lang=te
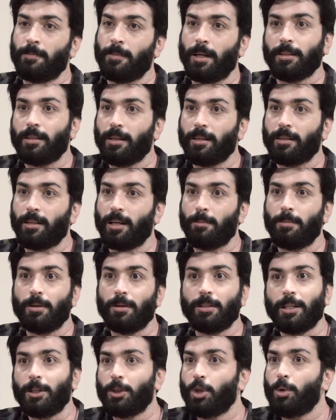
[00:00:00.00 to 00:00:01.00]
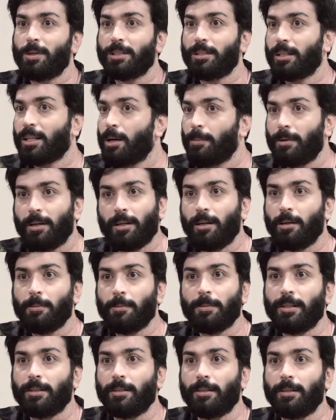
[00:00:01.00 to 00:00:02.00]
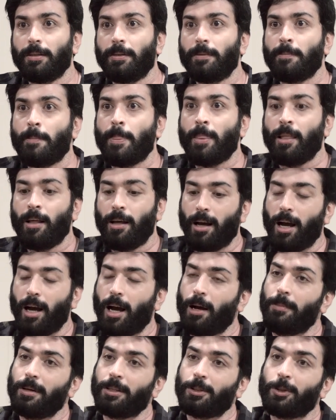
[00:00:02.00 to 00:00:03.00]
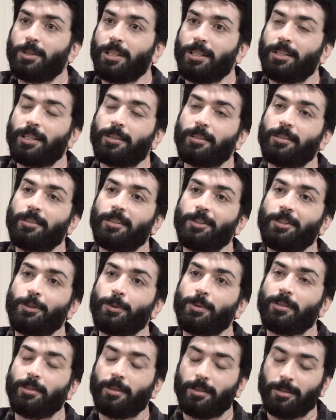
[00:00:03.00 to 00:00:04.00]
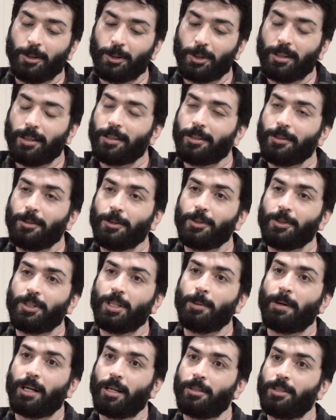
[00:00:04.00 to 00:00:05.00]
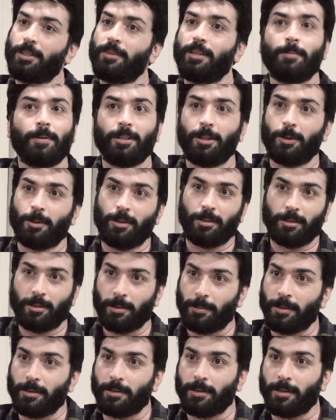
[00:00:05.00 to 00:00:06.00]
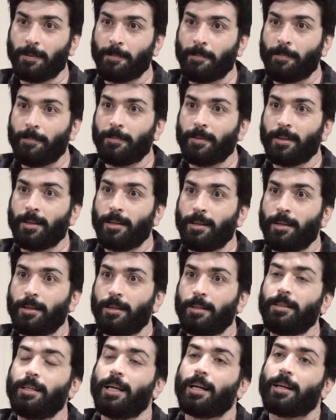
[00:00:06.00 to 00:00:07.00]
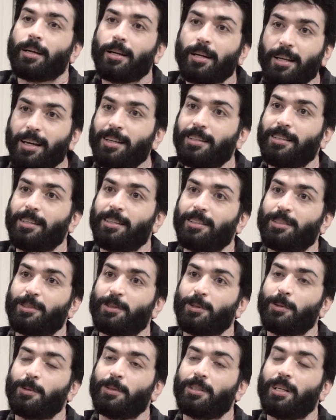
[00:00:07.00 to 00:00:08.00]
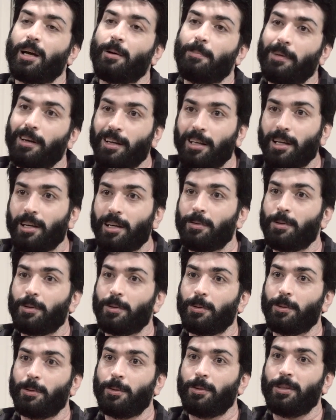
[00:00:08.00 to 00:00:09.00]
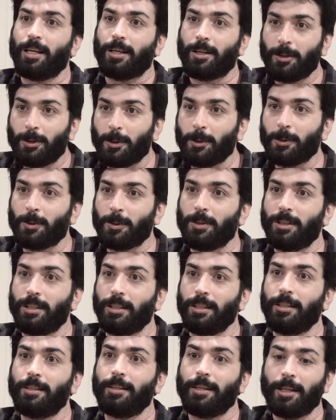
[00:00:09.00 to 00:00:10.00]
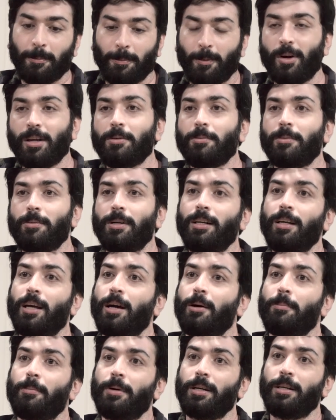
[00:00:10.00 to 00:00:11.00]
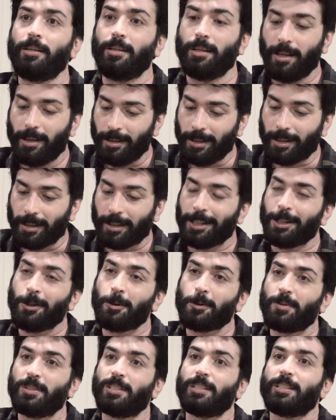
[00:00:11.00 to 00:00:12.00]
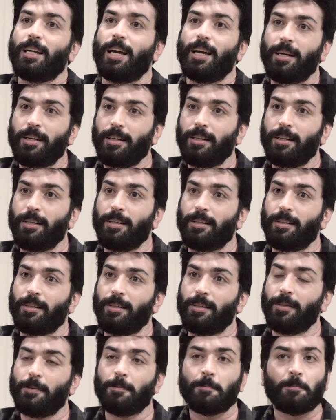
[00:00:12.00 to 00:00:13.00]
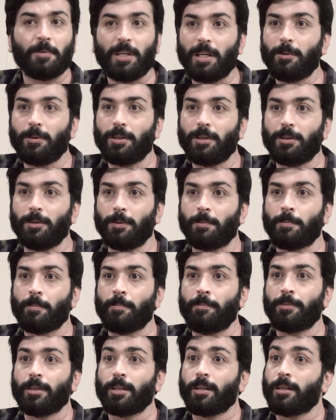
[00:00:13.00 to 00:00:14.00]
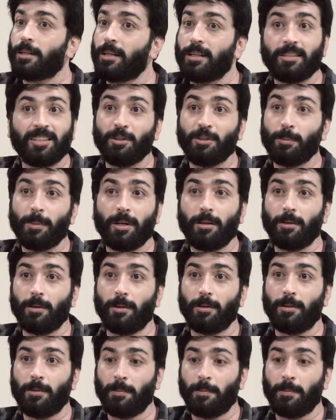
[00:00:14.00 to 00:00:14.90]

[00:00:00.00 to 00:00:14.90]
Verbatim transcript: అంతే కదా ఆ బస్ ఏదో బస్సే ఆ పిల్ల వెళ్ళిపోయింది ఆ బస్సు దిల్షనగర్ దిల్షనగర్ నుంచి పటాంజరి వెళ్ళిపోయింది అనుకోండి సపోజ్ ఎక్కడ క్యాచ్ చేస్తాం అసలు ఆ పిల్ల ఎవరు ఎక్కడ తిరుగుతుంది రేపు మార్నింగ్ మళ్ళీ ఆ అమ్మాయి ఇక్కడికి వస్తుందని గ్యారంటీ ఏంటి ఏం ఉండదు కానీ సినిమాలో